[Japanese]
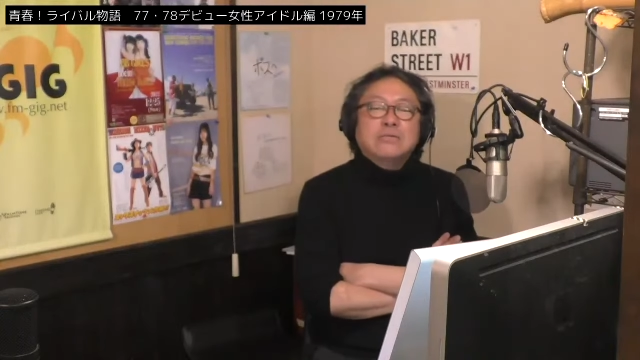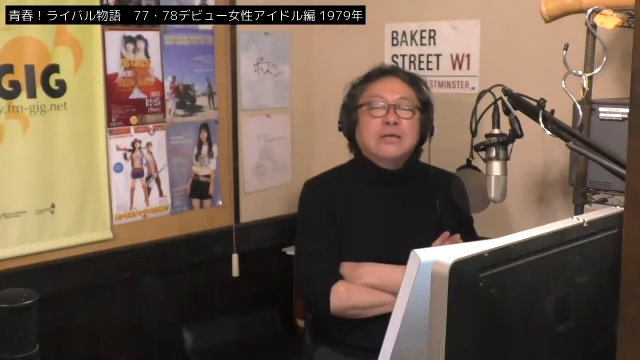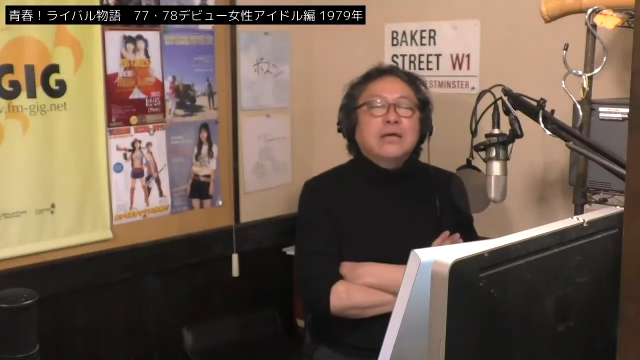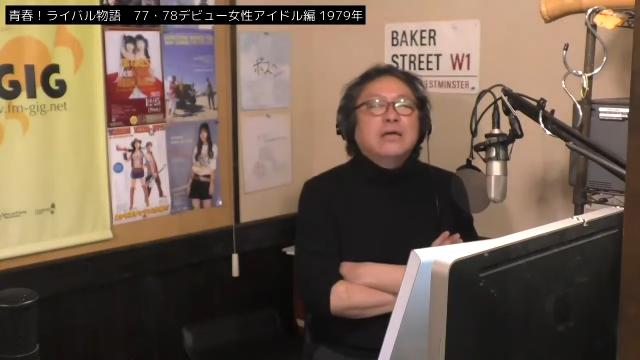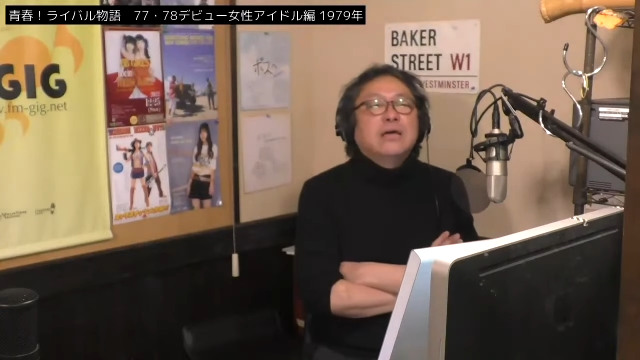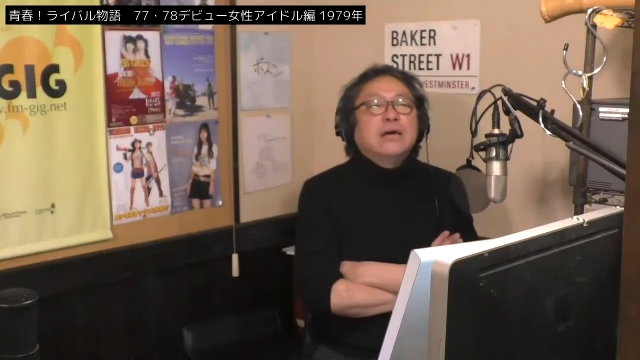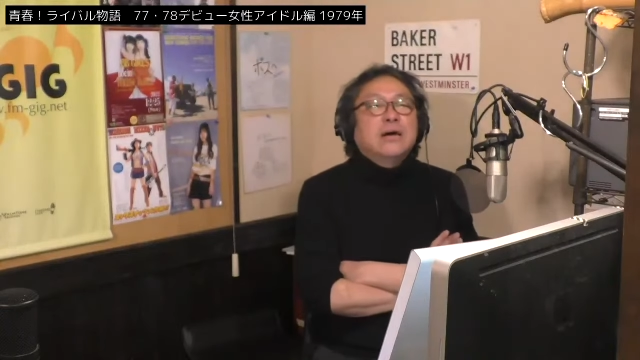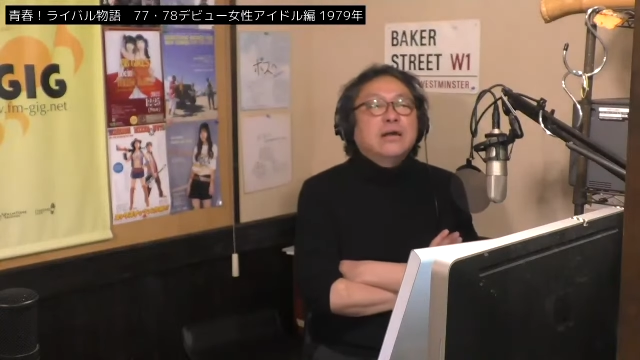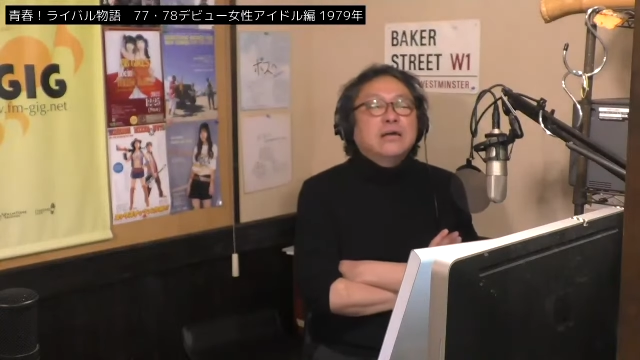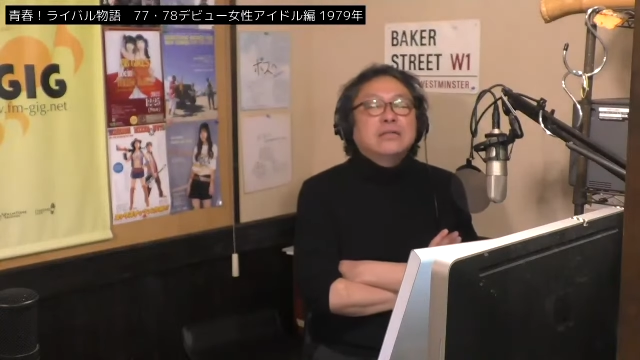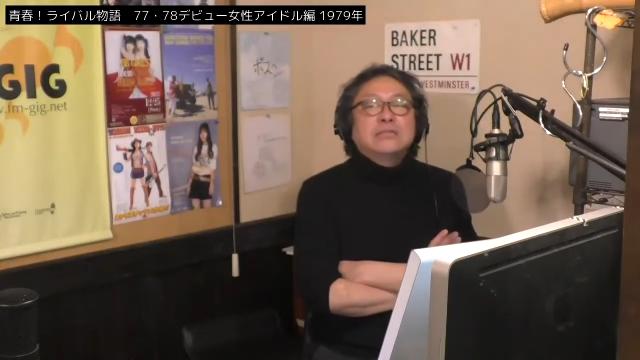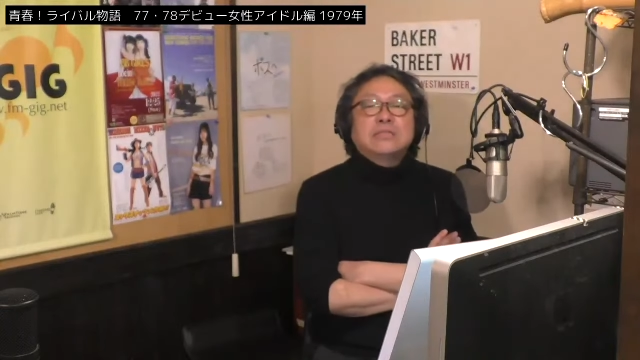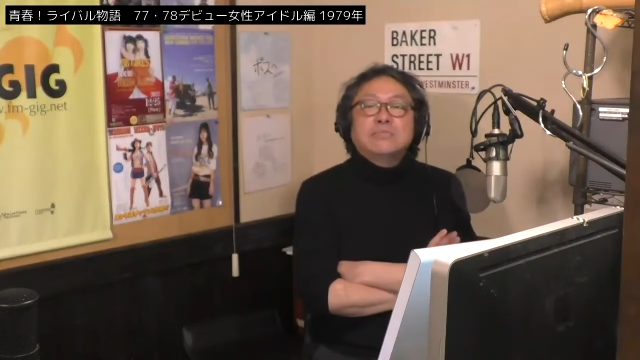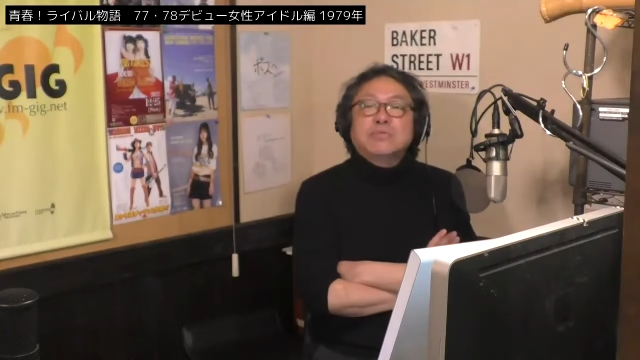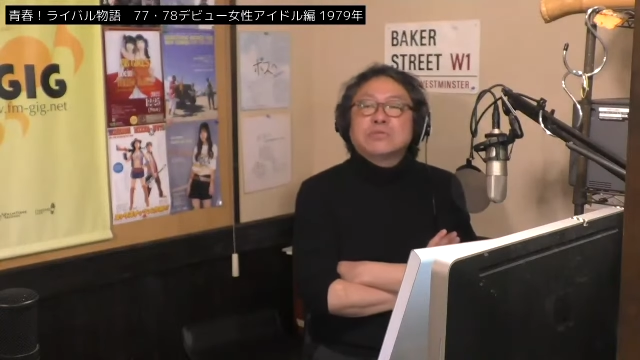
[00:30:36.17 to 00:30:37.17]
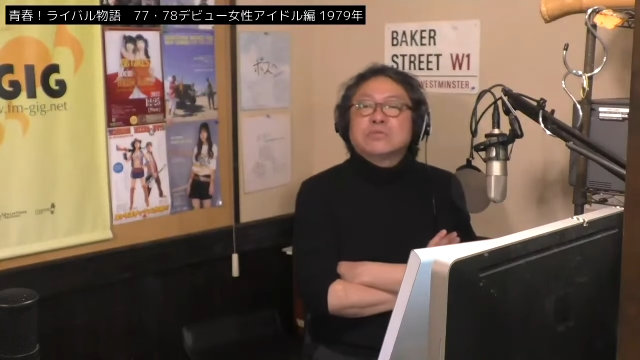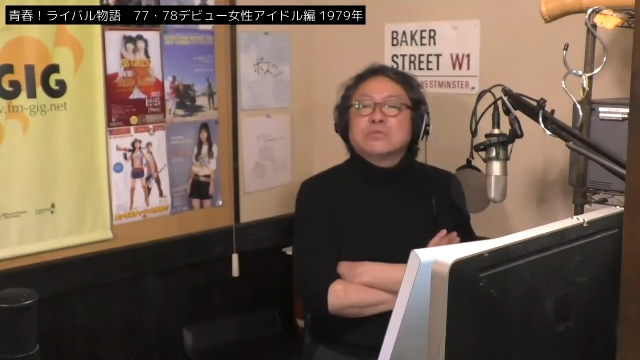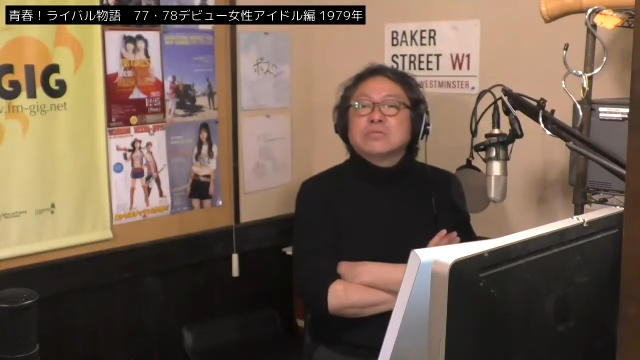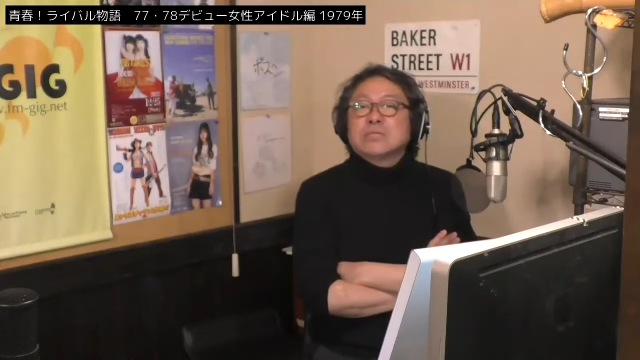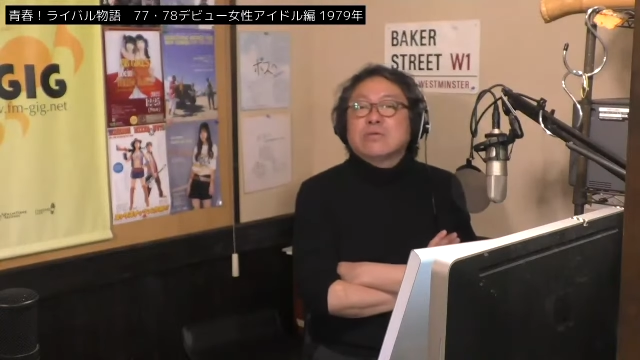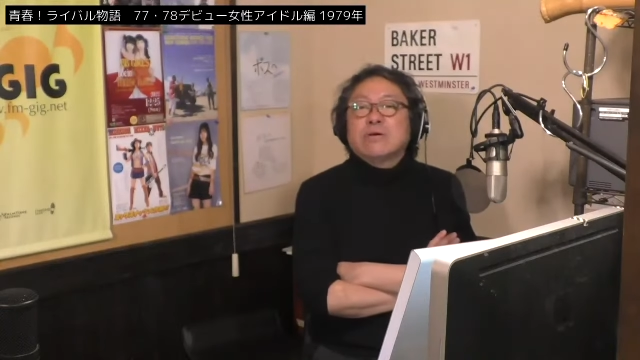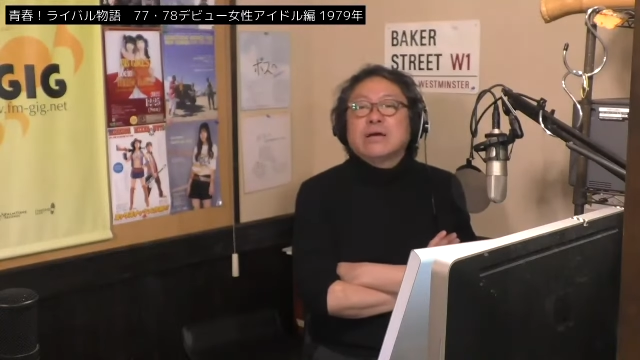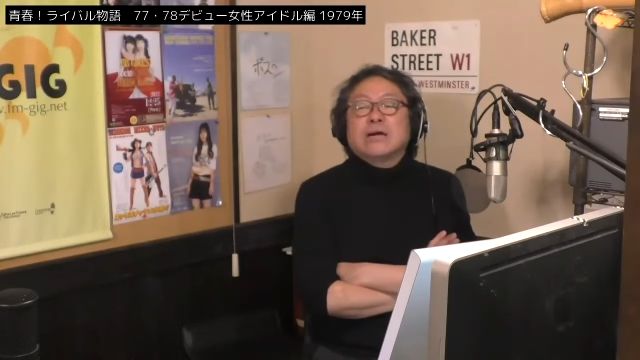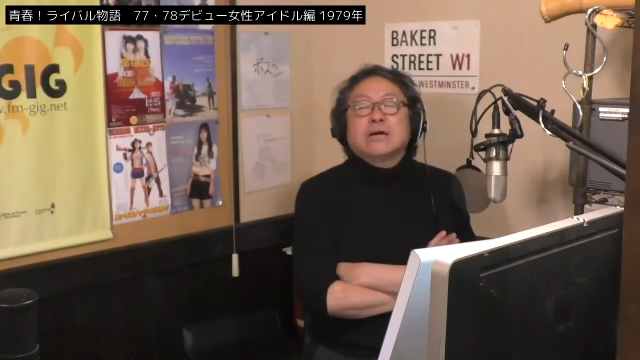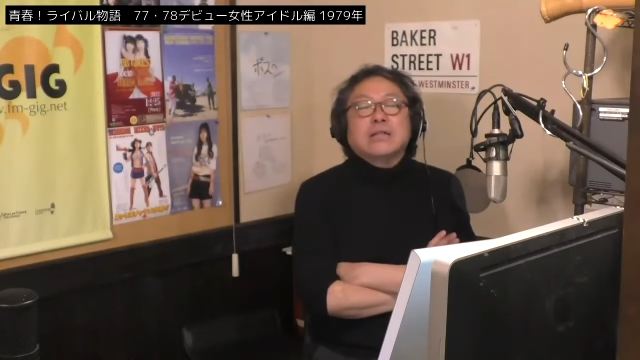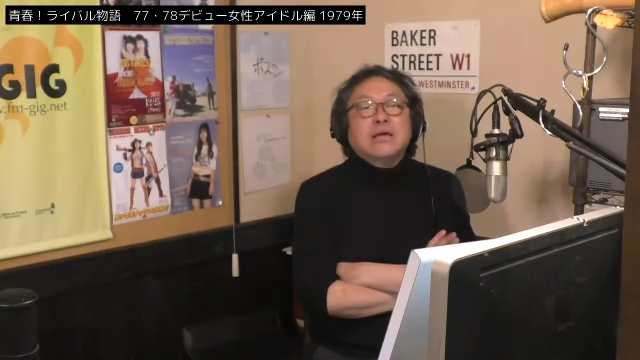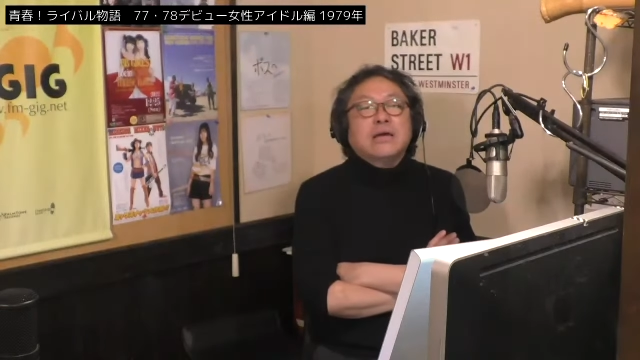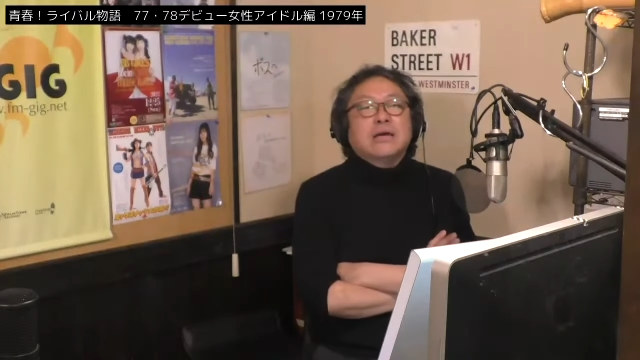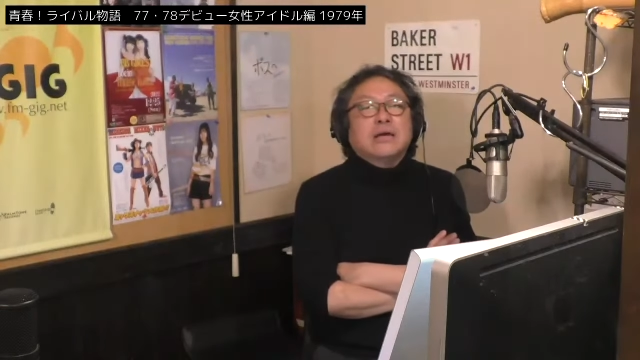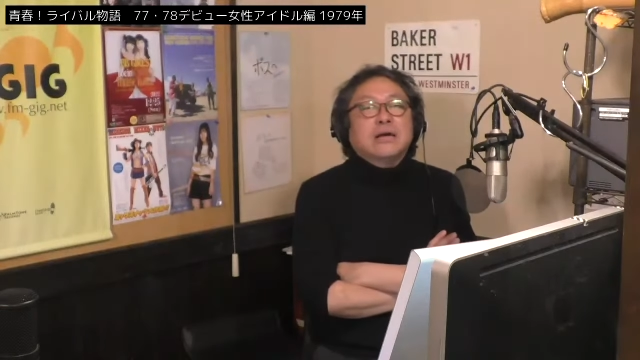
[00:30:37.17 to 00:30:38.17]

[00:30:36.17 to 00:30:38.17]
で、アレンジもすごい爽やかで、